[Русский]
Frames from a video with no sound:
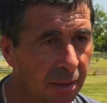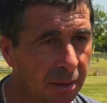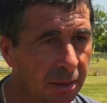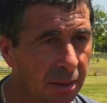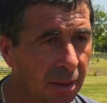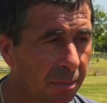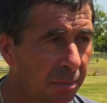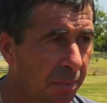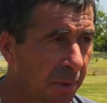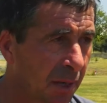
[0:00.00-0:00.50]

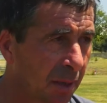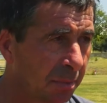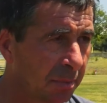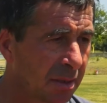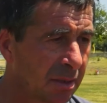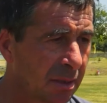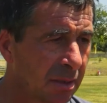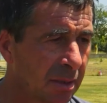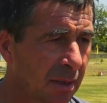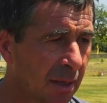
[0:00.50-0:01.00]
Ние
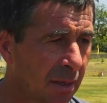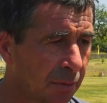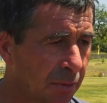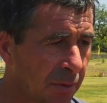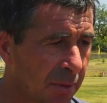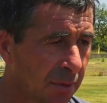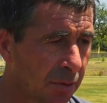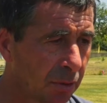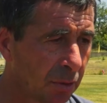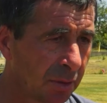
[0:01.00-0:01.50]
приехме с
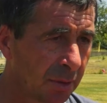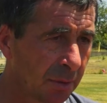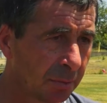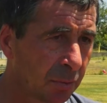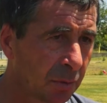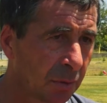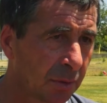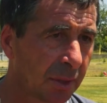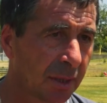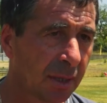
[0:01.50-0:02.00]
радостью да дойдем
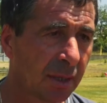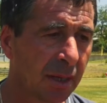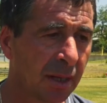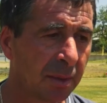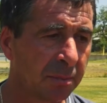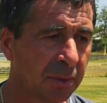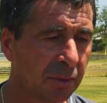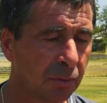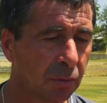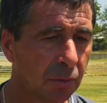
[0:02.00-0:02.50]
тук да
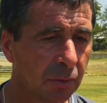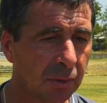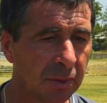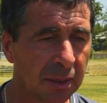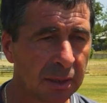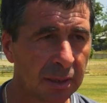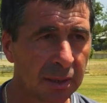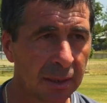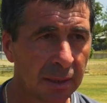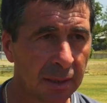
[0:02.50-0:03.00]
играем на
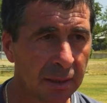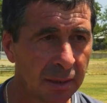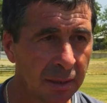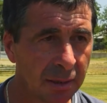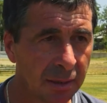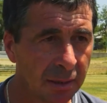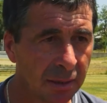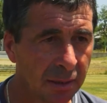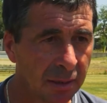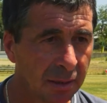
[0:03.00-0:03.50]
турнира
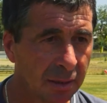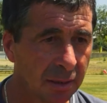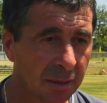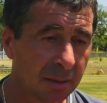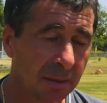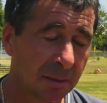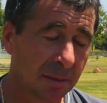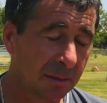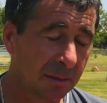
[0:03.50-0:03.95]
и